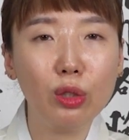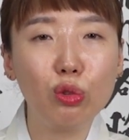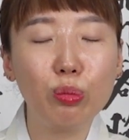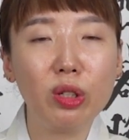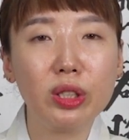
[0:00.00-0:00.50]

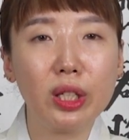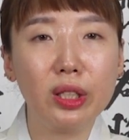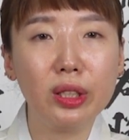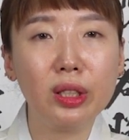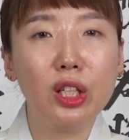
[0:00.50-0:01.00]
두
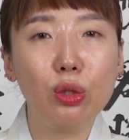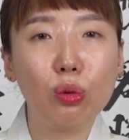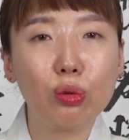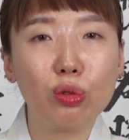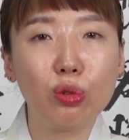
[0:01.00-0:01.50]
번째는
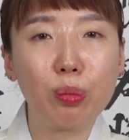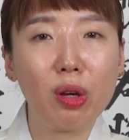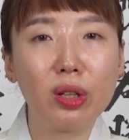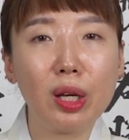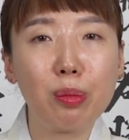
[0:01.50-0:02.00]
이동수,
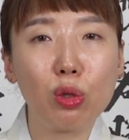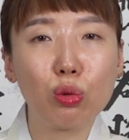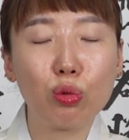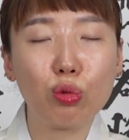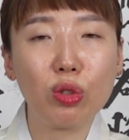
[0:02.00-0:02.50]
변화
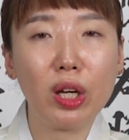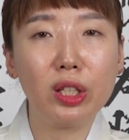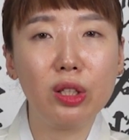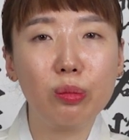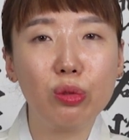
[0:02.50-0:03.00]
변동수가
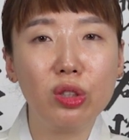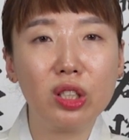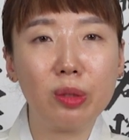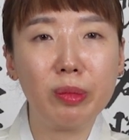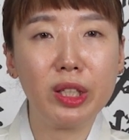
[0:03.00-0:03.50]
있는
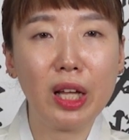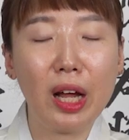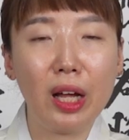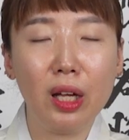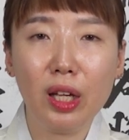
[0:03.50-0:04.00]

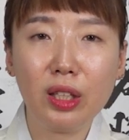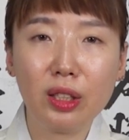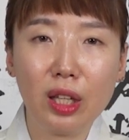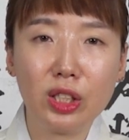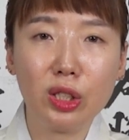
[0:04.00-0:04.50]
분들입니다.
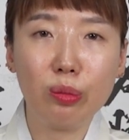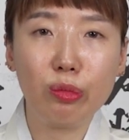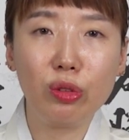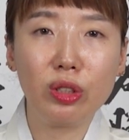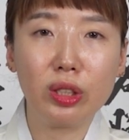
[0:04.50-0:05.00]
해당되시는
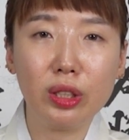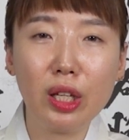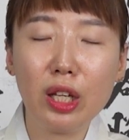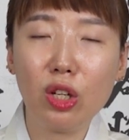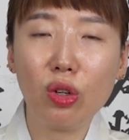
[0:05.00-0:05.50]
분들은
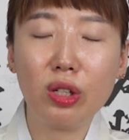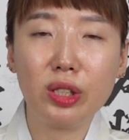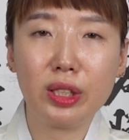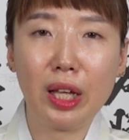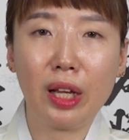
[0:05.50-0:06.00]

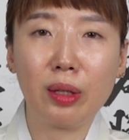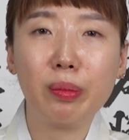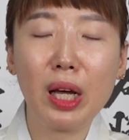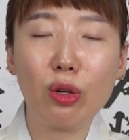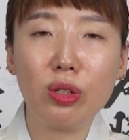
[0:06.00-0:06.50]
1월생,
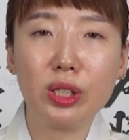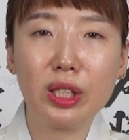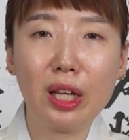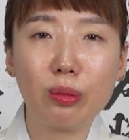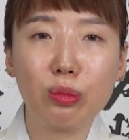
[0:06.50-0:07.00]

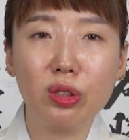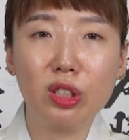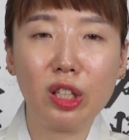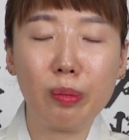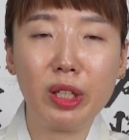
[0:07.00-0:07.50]
8월생
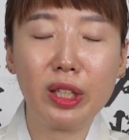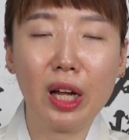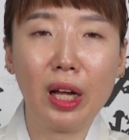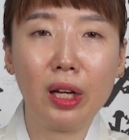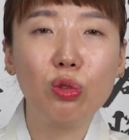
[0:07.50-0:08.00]

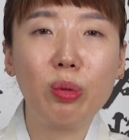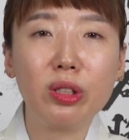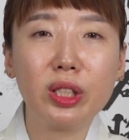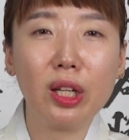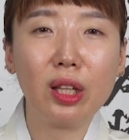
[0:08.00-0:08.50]
분들입니다. 두
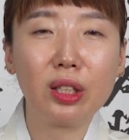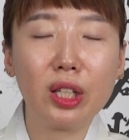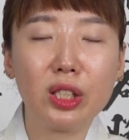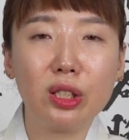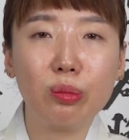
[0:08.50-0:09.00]
번째
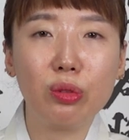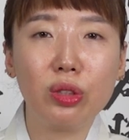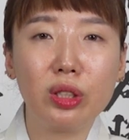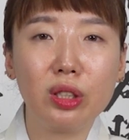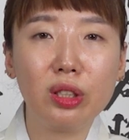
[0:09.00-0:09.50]
해당되시는
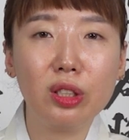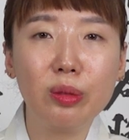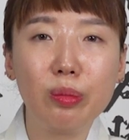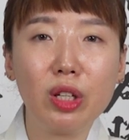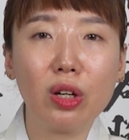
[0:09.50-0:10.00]
분들은
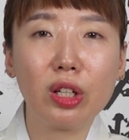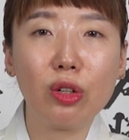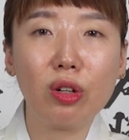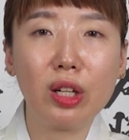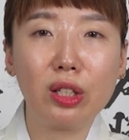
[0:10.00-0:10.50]
음력
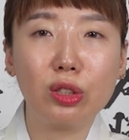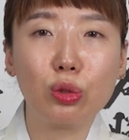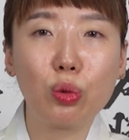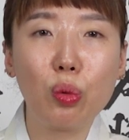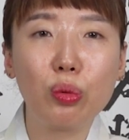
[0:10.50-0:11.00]
1월에는
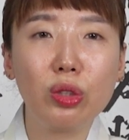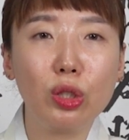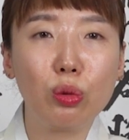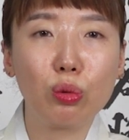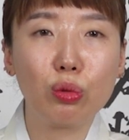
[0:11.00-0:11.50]
좋은
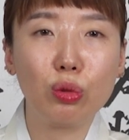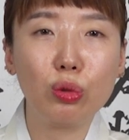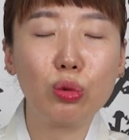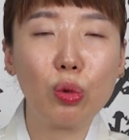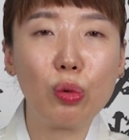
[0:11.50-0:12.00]

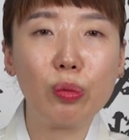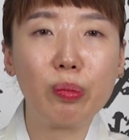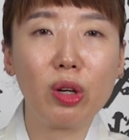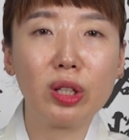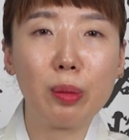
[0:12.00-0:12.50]
이동수, 좋은
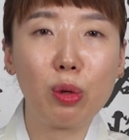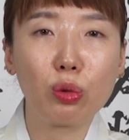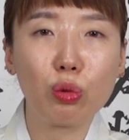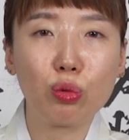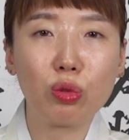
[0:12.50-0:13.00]
변화
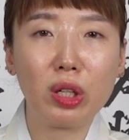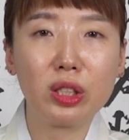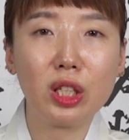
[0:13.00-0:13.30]
변동수가